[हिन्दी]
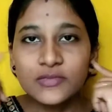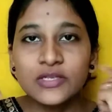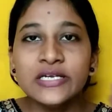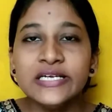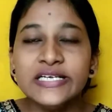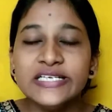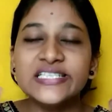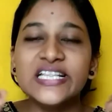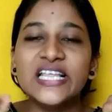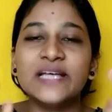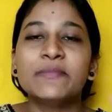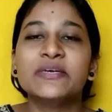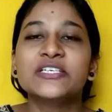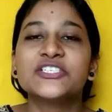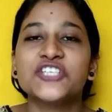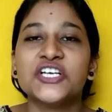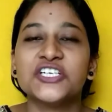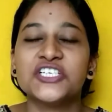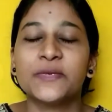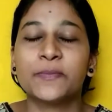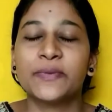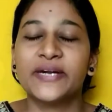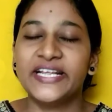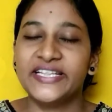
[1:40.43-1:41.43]
इसलिए बच्चा
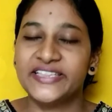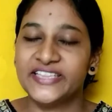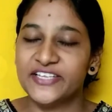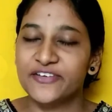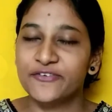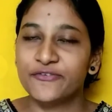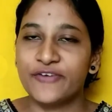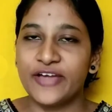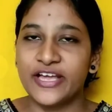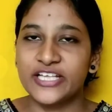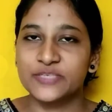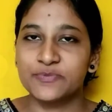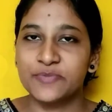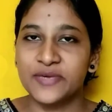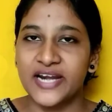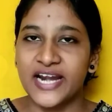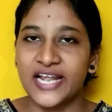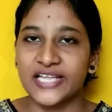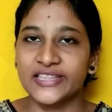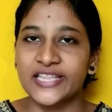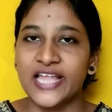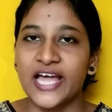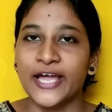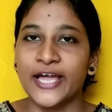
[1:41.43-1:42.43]
जब टीथिंग फेज़ में
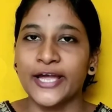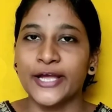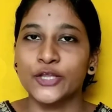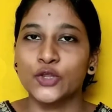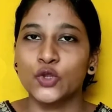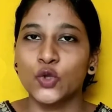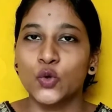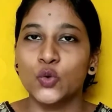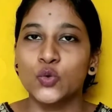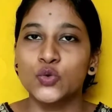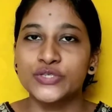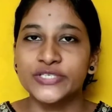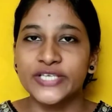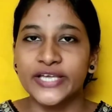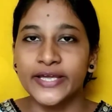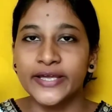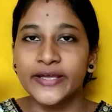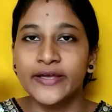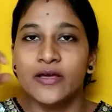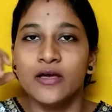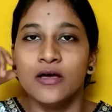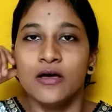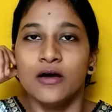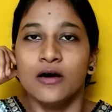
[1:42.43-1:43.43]
रहता है तो उसे
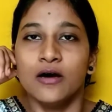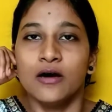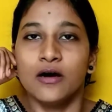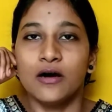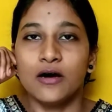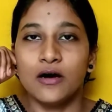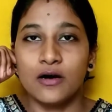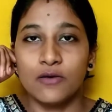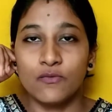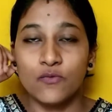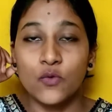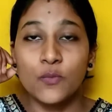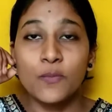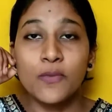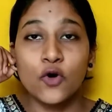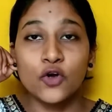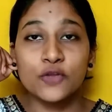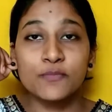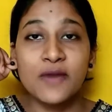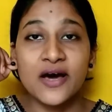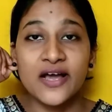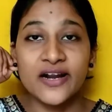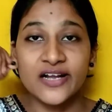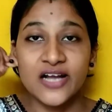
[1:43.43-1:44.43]
वो बहुत
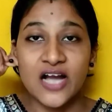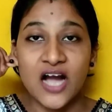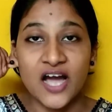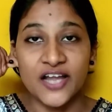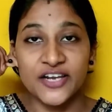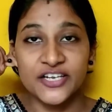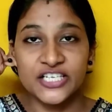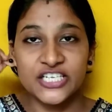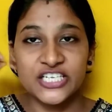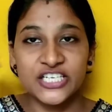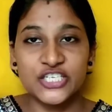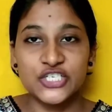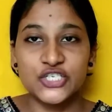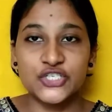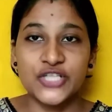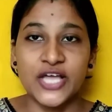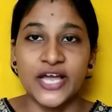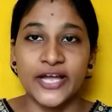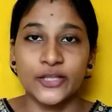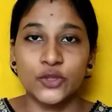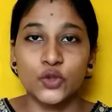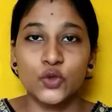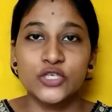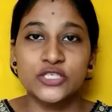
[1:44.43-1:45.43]
बार कान खींचता
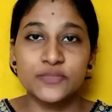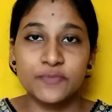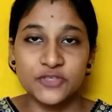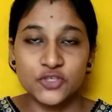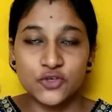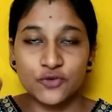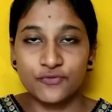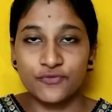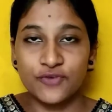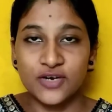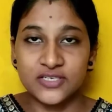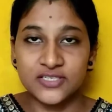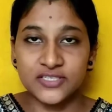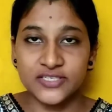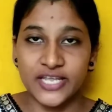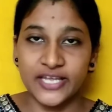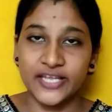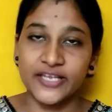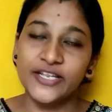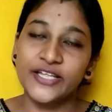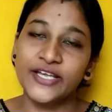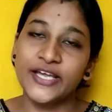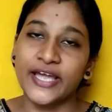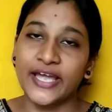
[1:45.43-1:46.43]
है तो इसमें जो फर्स्ट
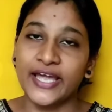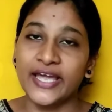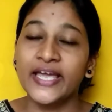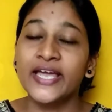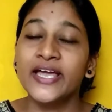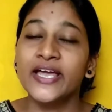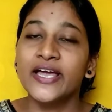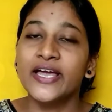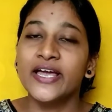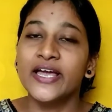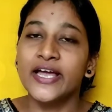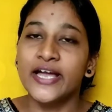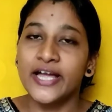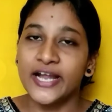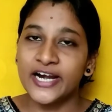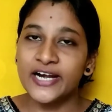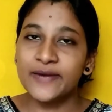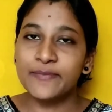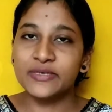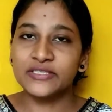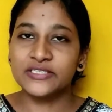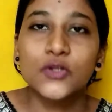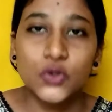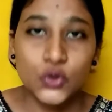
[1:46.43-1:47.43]
टेक्निक है हेड
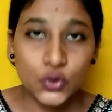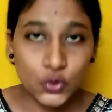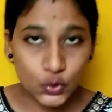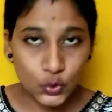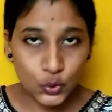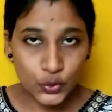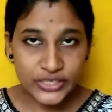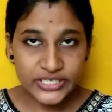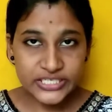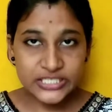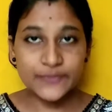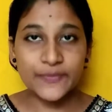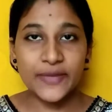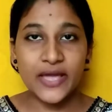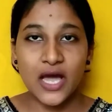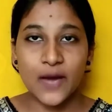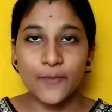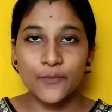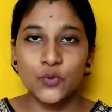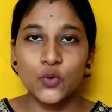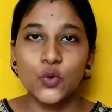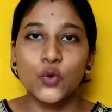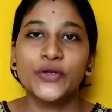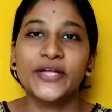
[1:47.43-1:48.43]
मसाज तो इसमें
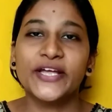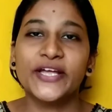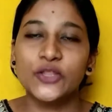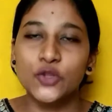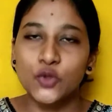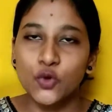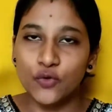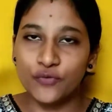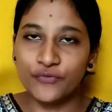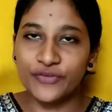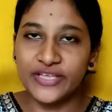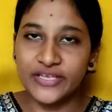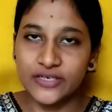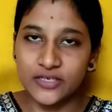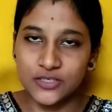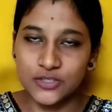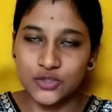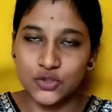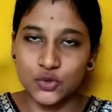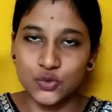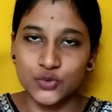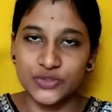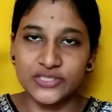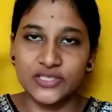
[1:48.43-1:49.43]
आपको ये दो
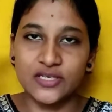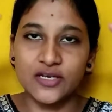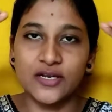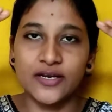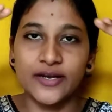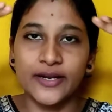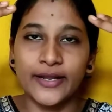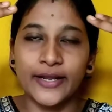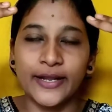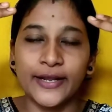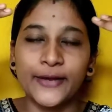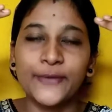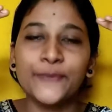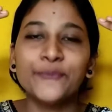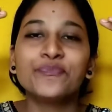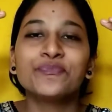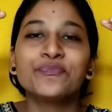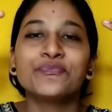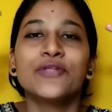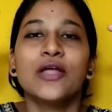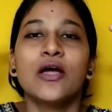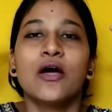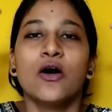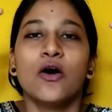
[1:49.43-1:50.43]
फिंगर्स यूज़ करने हैं
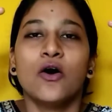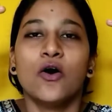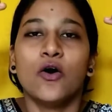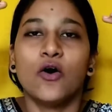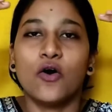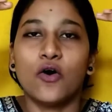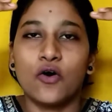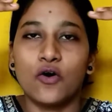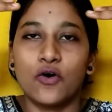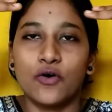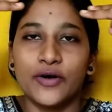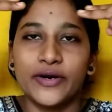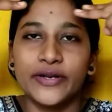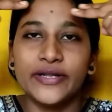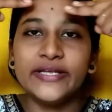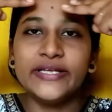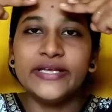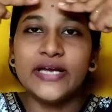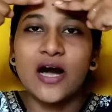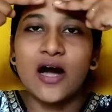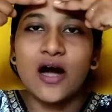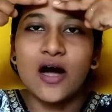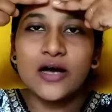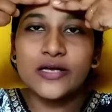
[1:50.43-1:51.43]
और
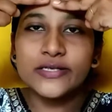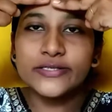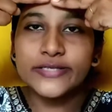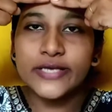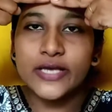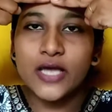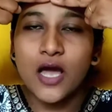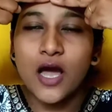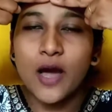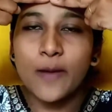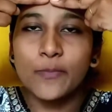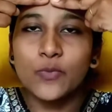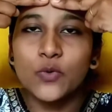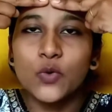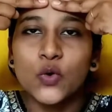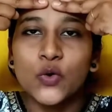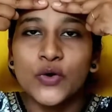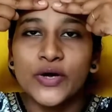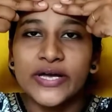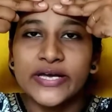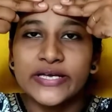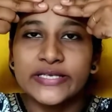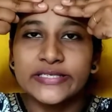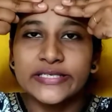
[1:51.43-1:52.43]
यहाँ से आपको
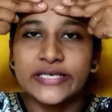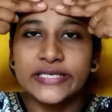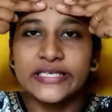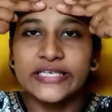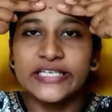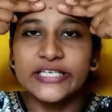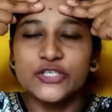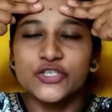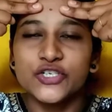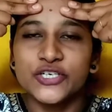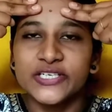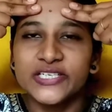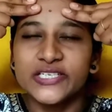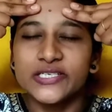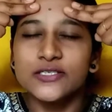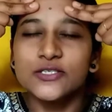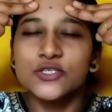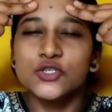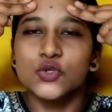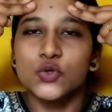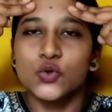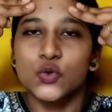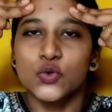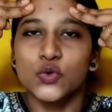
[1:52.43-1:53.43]
ऐसे नीचे
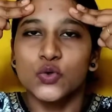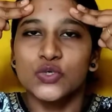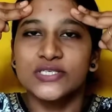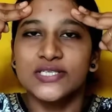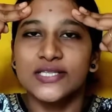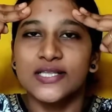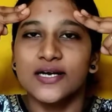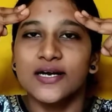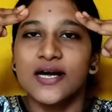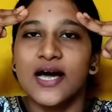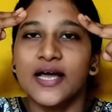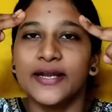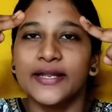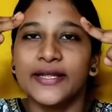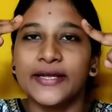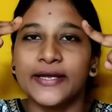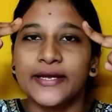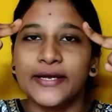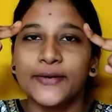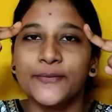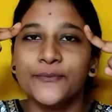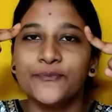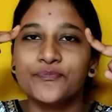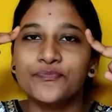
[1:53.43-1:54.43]
स्ट्रोक्स लगाने
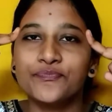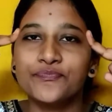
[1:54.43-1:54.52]
हैं